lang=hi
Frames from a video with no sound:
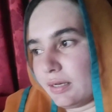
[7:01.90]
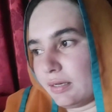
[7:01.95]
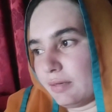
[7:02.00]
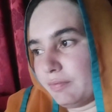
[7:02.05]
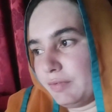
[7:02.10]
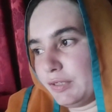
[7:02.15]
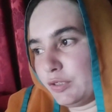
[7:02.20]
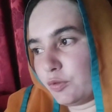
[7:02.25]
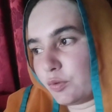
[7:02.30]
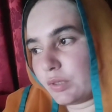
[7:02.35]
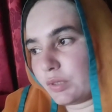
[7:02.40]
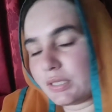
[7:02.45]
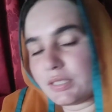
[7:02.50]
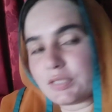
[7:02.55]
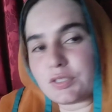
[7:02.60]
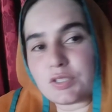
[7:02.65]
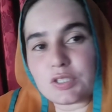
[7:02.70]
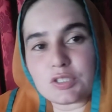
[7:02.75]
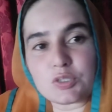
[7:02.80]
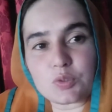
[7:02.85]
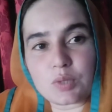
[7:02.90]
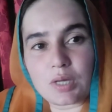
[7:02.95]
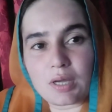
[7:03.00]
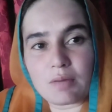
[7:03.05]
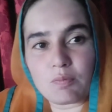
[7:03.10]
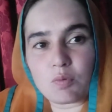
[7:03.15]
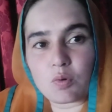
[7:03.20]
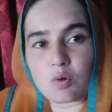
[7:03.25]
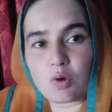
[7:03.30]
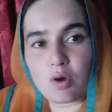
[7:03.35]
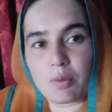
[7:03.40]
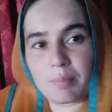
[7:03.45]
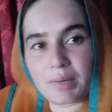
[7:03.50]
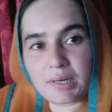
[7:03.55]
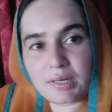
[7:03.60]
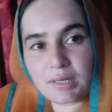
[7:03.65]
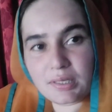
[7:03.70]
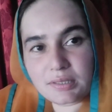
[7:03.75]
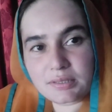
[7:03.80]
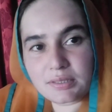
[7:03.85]
वीडियो के नीचे जो है वो
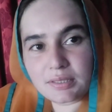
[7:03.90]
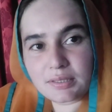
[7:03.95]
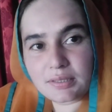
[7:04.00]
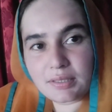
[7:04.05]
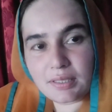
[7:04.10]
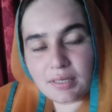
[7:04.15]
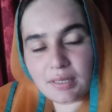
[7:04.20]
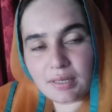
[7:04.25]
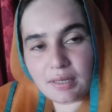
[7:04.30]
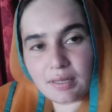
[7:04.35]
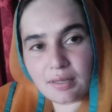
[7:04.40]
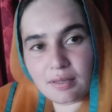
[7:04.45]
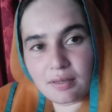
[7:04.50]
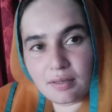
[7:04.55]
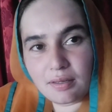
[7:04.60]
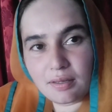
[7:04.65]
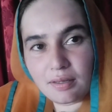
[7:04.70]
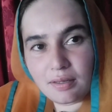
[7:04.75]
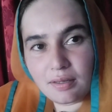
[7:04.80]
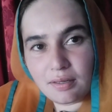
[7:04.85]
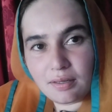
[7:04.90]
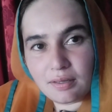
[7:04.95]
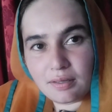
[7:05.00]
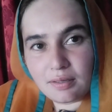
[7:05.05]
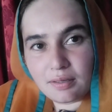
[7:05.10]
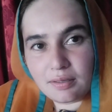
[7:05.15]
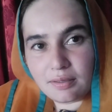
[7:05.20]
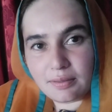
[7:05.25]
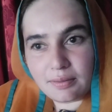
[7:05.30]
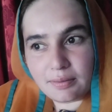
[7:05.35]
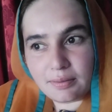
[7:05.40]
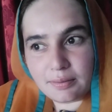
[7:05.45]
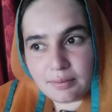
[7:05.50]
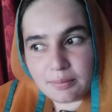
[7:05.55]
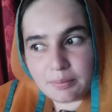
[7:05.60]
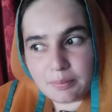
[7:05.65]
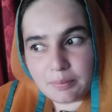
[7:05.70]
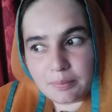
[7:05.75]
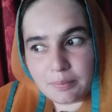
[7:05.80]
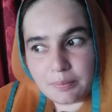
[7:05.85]
कमेंट कर सकते हैं
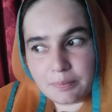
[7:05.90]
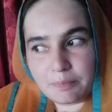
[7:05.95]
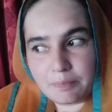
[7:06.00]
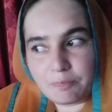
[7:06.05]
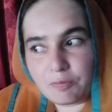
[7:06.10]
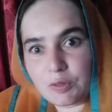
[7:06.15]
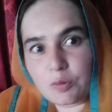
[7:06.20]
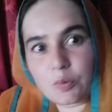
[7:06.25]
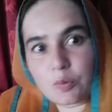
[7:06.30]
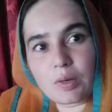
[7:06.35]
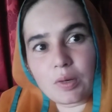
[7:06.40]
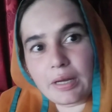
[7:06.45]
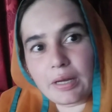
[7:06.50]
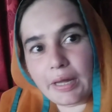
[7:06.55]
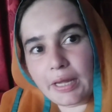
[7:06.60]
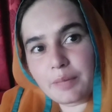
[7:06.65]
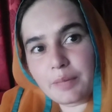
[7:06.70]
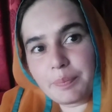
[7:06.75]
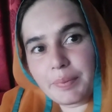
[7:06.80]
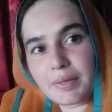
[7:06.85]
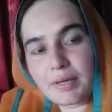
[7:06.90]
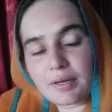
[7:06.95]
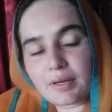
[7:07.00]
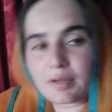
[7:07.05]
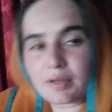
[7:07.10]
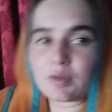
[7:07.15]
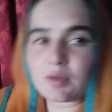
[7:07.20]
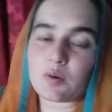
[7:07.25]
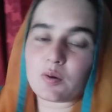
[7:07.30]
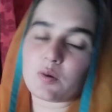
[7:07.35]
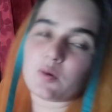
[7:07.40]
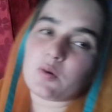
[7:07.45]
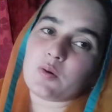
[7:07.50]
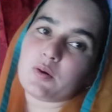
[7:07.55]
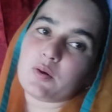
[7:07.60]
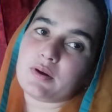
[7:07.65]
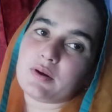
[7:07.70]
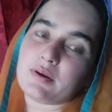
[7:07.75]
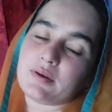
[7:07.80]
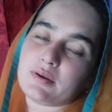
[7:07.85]
और वीडियो को लाइक भी करें
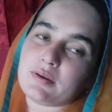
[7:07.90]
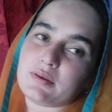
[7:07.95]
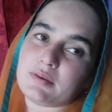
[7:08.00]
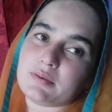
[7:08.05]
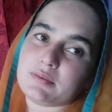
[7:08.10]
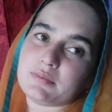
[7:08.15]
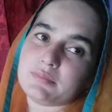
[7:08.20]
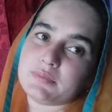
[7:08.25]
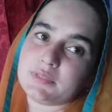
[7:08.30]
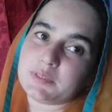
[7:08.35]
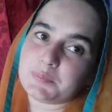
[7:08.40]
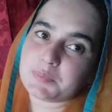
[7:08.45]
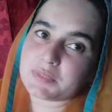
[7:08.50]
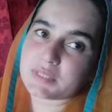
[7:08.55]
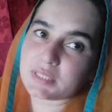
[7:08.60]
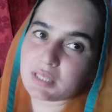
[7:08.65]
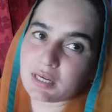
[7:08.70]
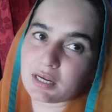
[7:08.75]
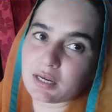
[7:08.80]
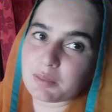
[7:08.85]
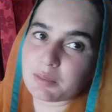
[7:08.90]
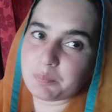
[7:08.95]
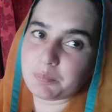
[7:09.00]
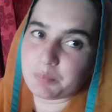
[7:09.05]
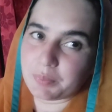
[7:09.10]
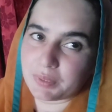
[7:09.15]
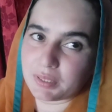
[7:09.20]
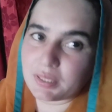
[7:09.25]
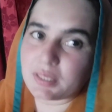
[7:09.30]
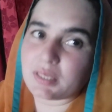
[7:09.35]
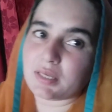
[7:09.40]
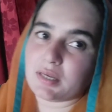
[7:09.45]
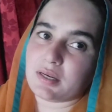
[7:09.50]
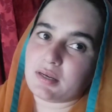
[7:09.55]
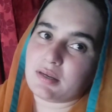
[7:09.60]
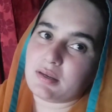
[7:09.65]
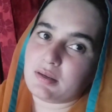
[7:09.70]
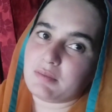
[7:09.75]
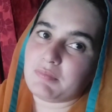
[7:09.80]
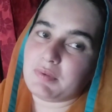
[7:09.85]
और सब्सक्राइब भी किया
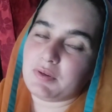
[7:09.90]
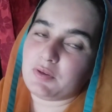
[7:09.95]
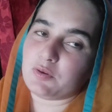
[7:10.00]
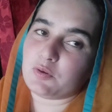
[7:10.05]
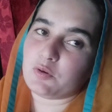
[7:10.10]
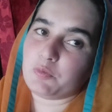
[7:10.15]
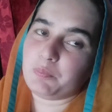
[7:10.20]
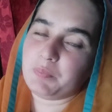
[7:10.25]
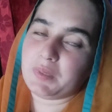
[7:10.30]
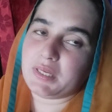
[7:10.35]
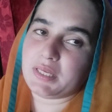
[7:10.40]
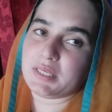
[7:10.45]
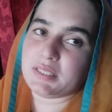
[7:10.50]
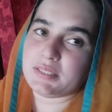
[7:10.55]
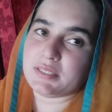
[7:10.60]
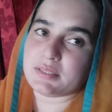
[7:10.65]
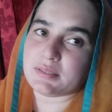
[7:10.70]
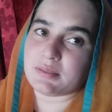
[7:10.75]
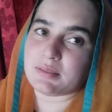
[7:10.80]
करें वीडियो को प्लीज़